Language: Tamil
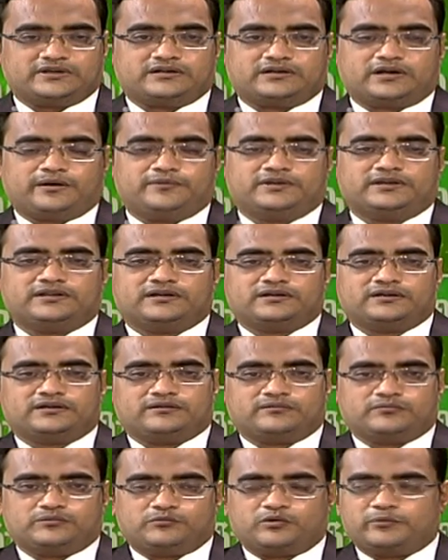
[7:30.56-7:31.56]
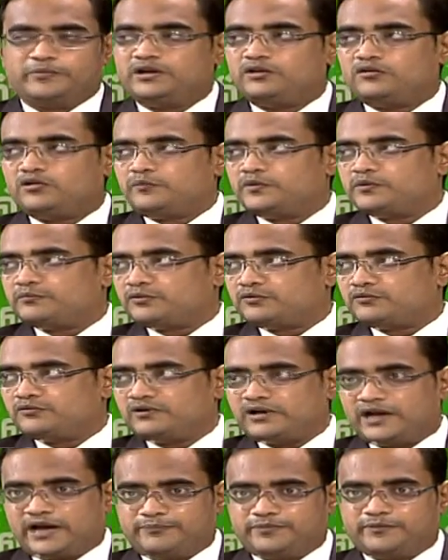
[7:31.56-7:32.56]
கம் இதை மொபைலை ஓப்பன்
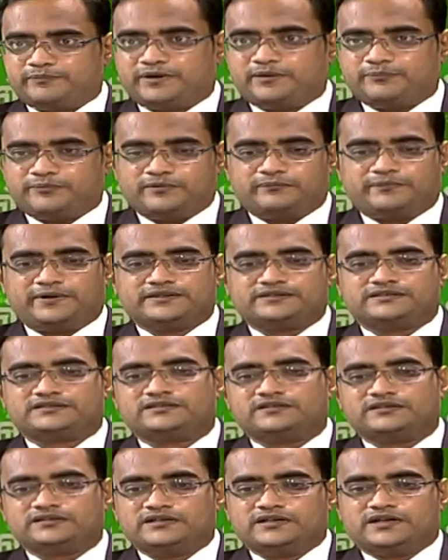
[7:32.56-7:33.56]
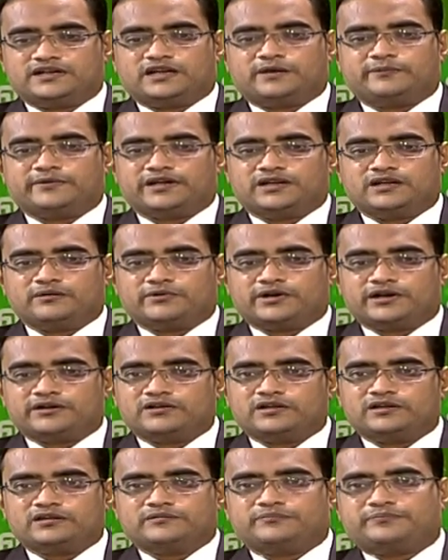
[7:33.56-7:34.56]
பண்ணுவோம் ஆப்பை பார்ப்போம் பார்த்துட்டு நமக்கு என்ன
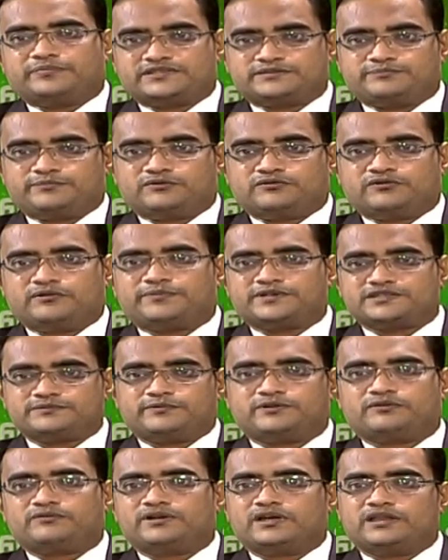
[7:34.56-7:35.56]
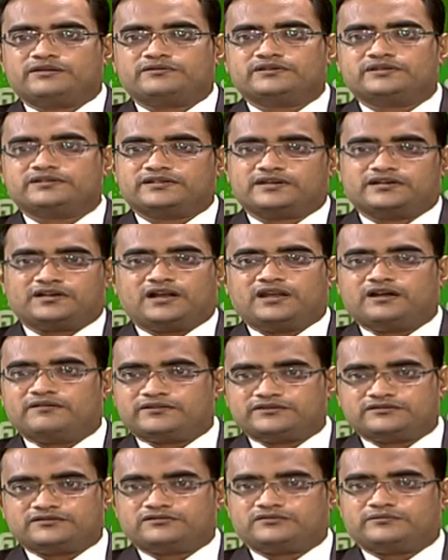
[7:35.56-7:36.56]
ப்ராடக்ட்னா அதை ப்ரெஸ் பண்ணுவோம் ப்ரெஸ் பண்ணோடனே அது வந்து இத்தனை நாளில்
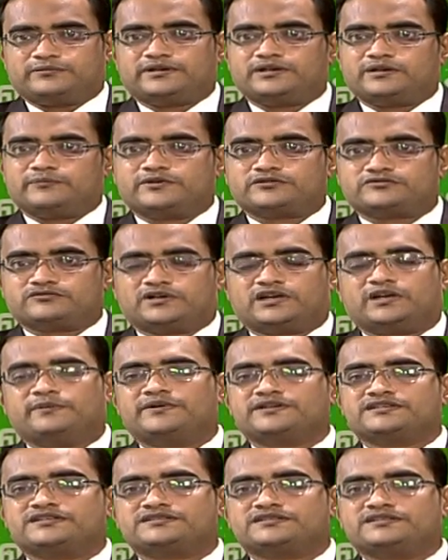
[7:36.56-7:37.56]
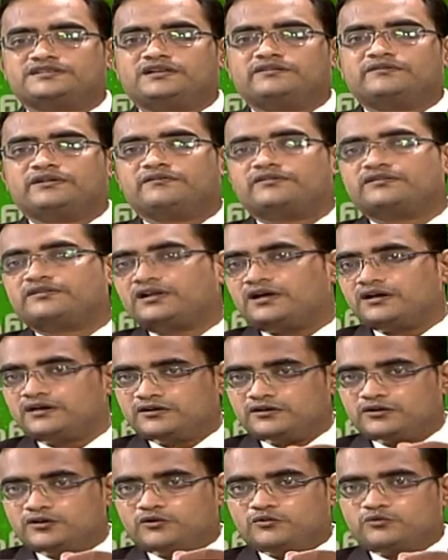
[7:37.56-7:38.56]
வந்துடும் அப்படின்ற மாதிரி சொல்லுவாங்க எமர்ஜென்சி டெலிவரி வேணும்னா
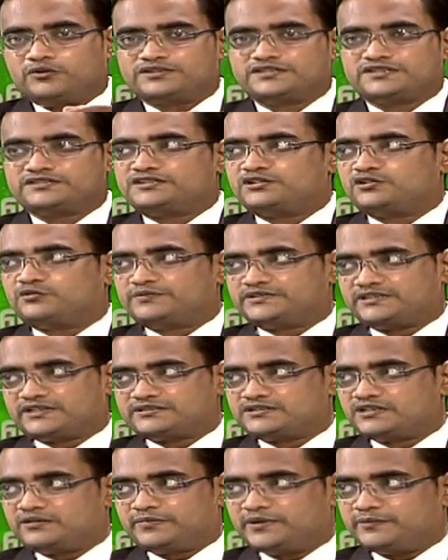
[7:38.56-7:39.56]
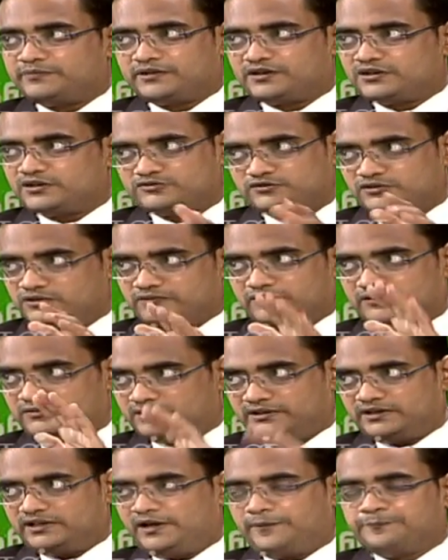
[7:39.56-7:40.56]
ஒரு சிக்ஸ்டி ருபீஸ் எக்ஸ்ட்ரா பே பண்ணுங்கன்னு சொல்லிட்டு
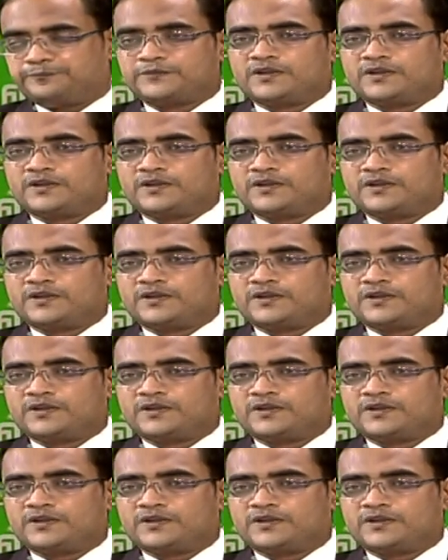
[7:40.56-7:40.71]
வரும் இல்லையா